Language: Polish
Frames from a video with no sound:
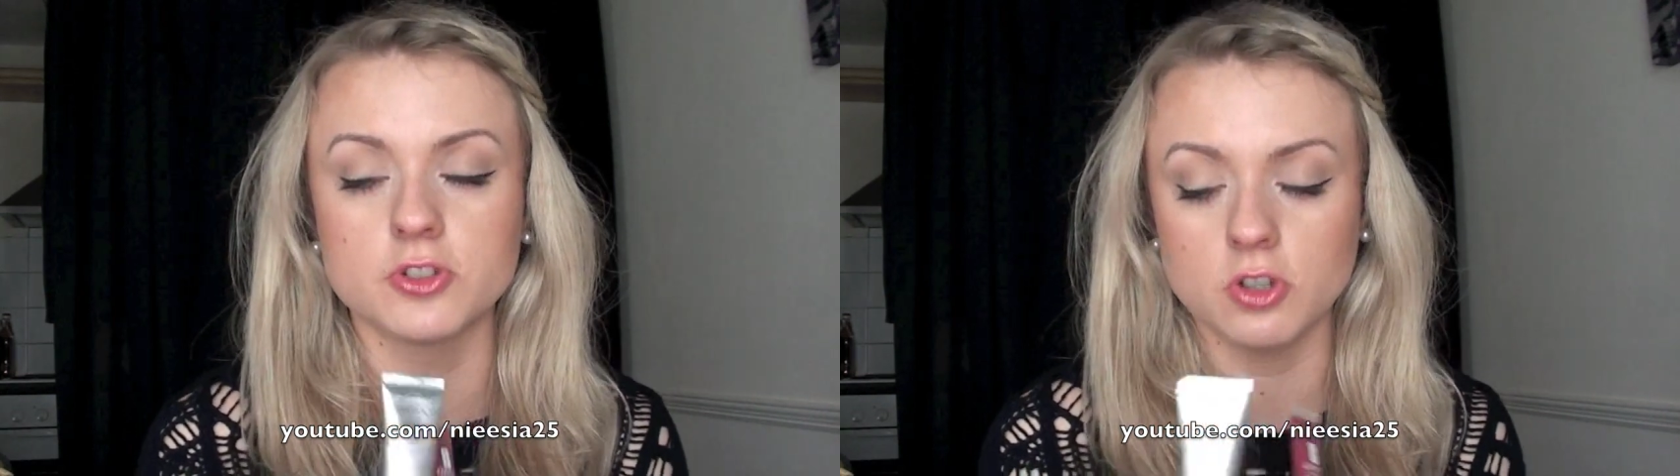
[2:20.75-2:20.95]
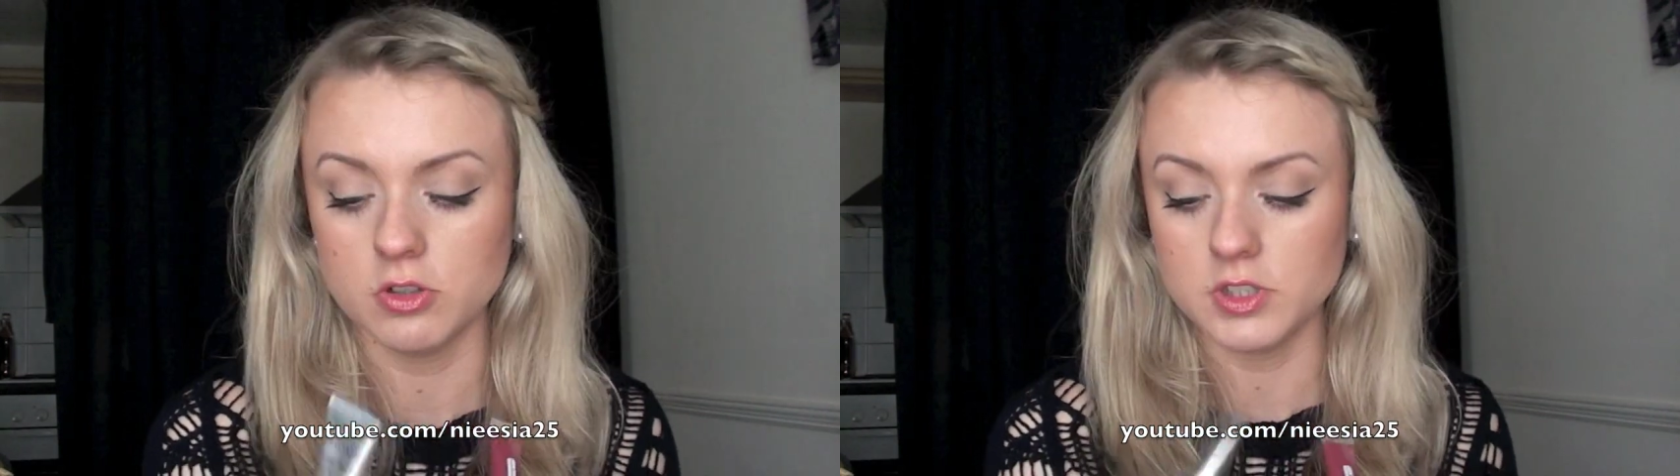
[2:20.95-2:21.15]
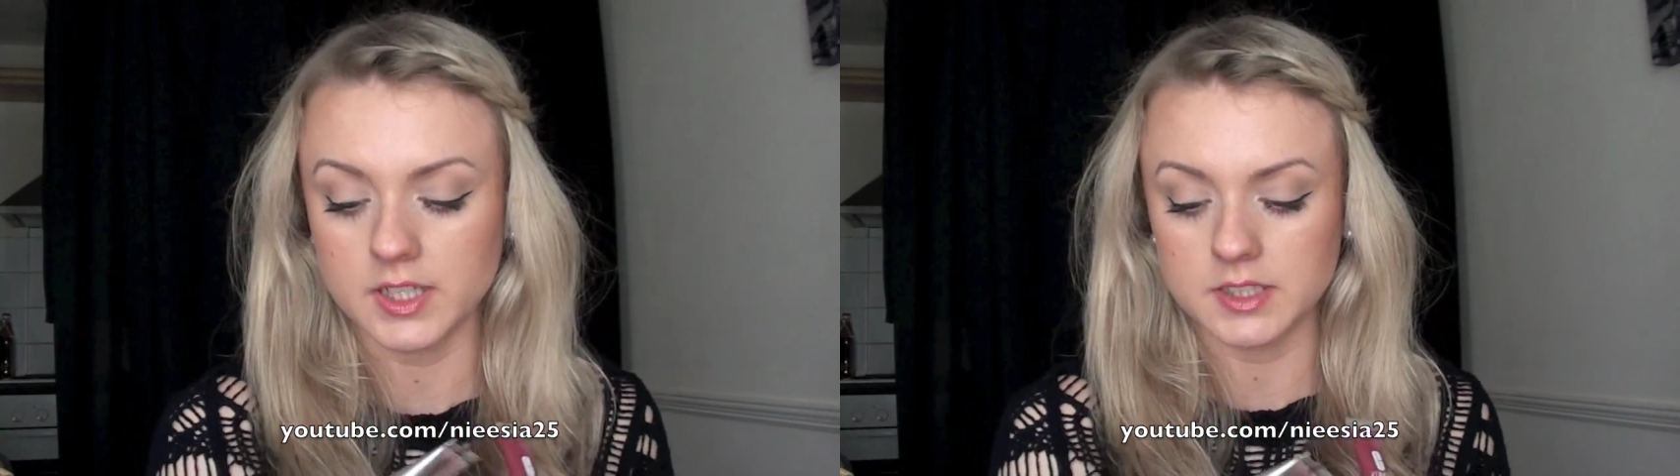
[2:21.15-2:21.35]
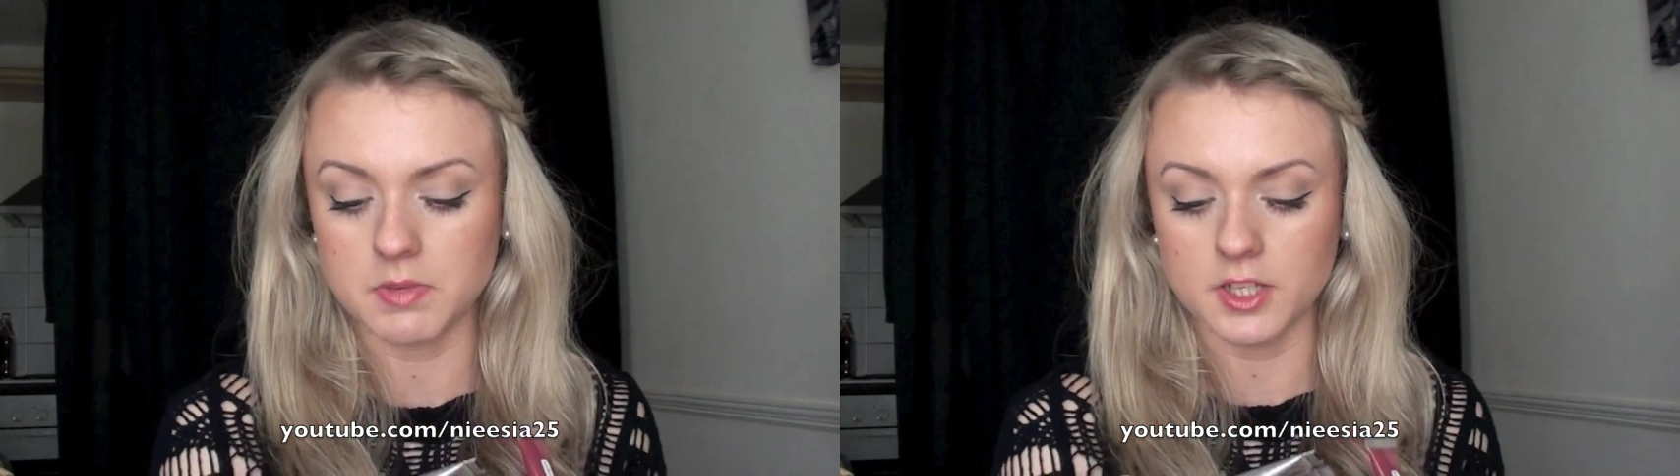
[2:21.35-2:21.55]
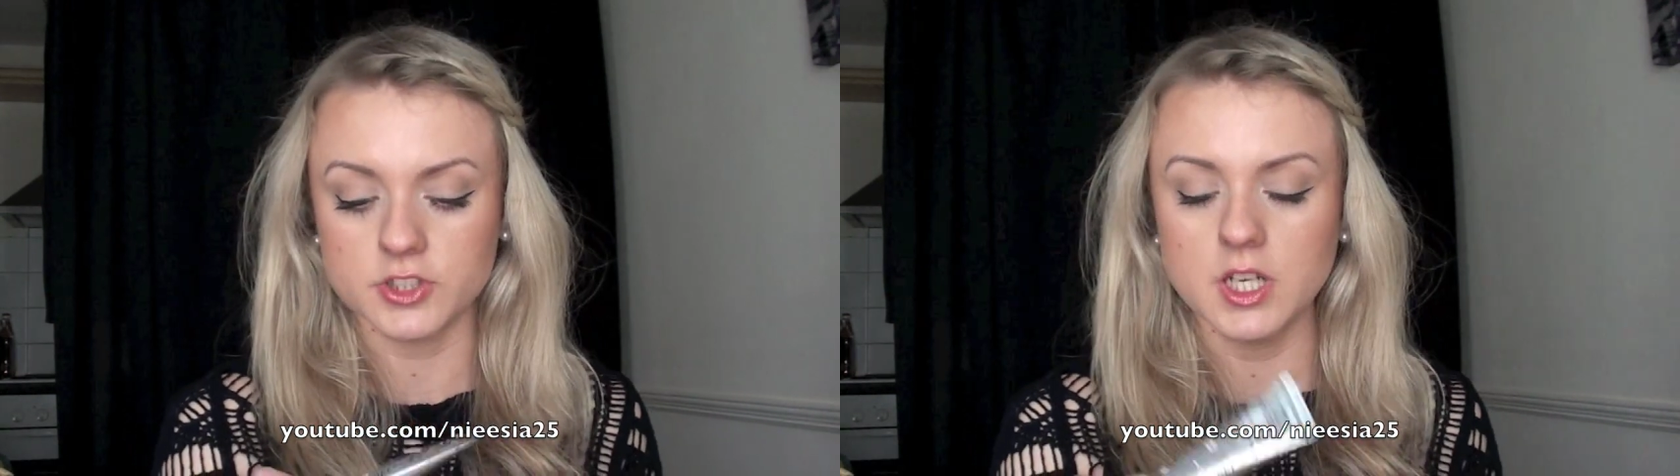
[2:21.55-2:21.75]
to jak
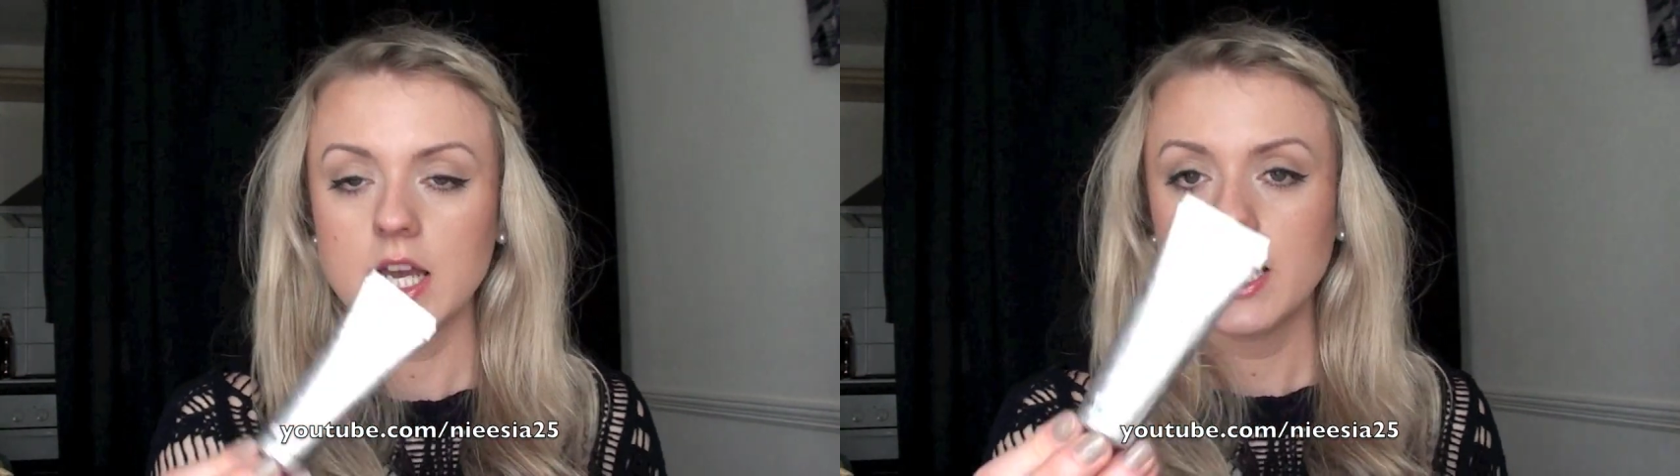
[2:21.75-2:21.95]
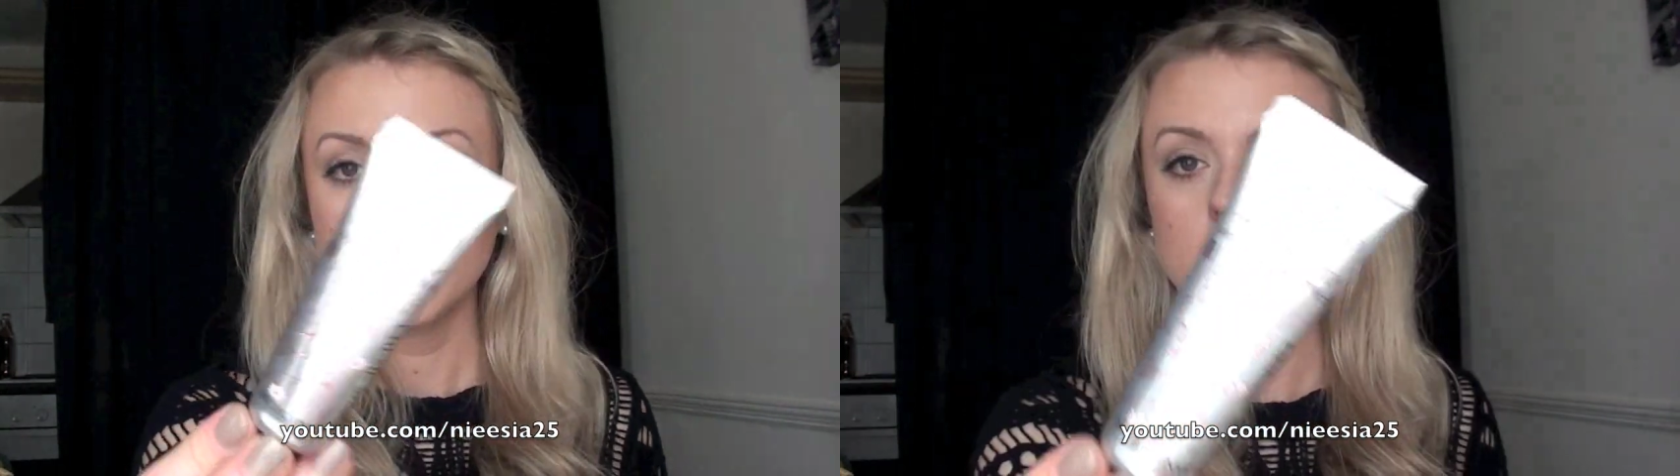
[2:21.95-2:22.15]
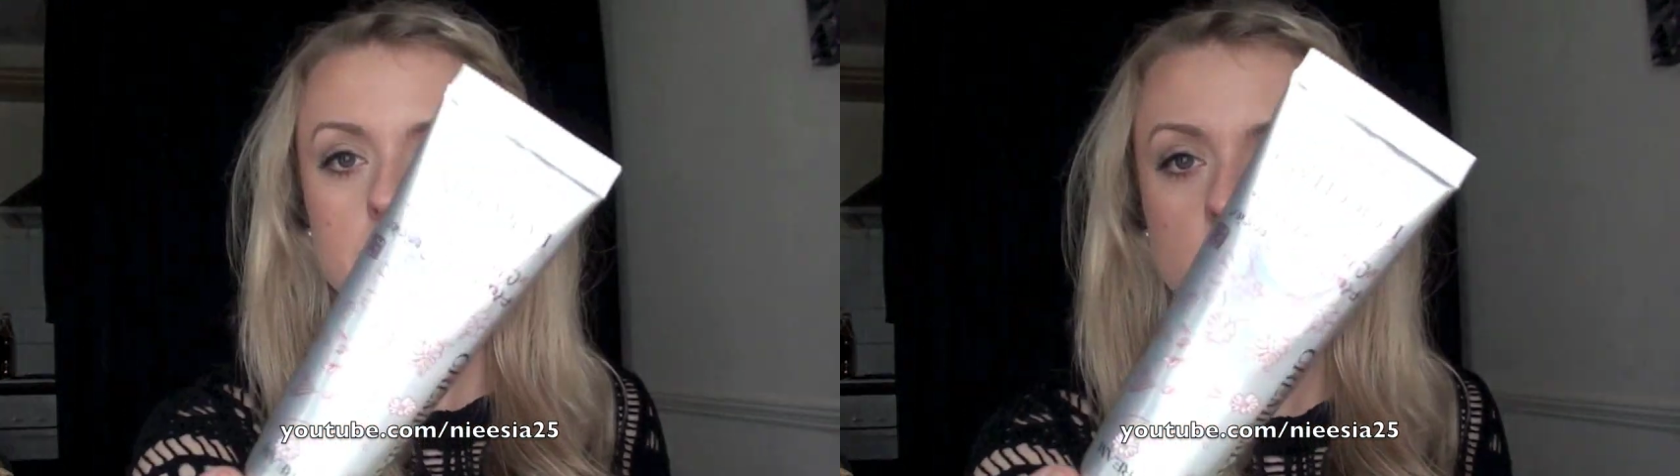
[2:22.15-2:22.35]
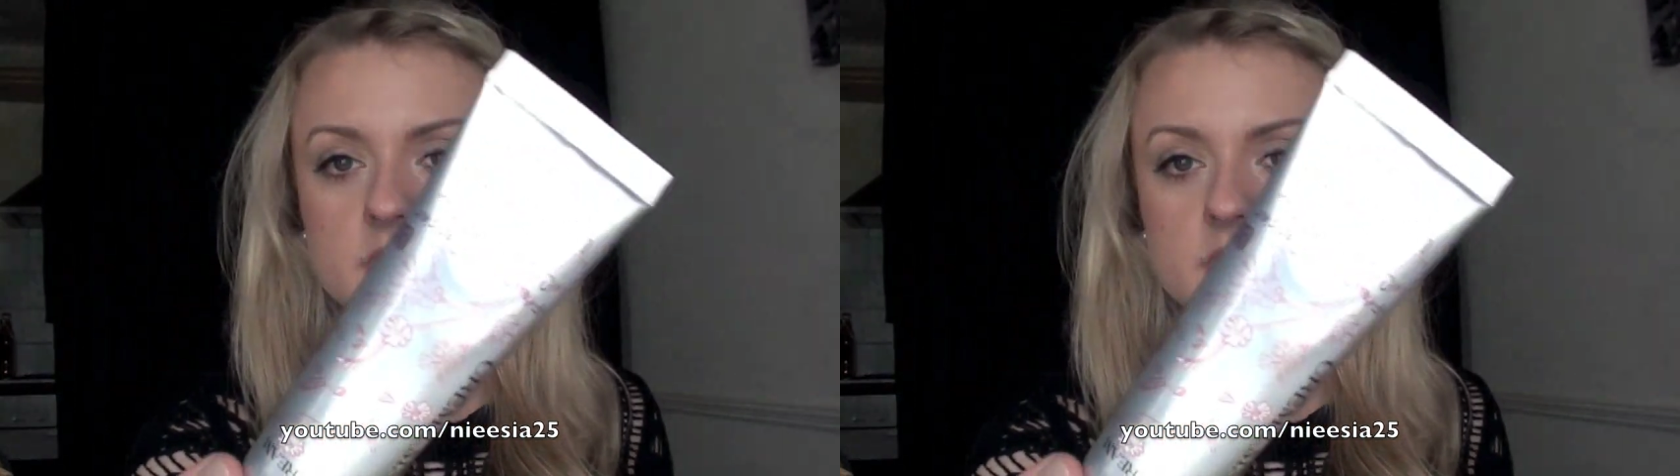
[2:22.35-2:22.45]
najbardziej. Krem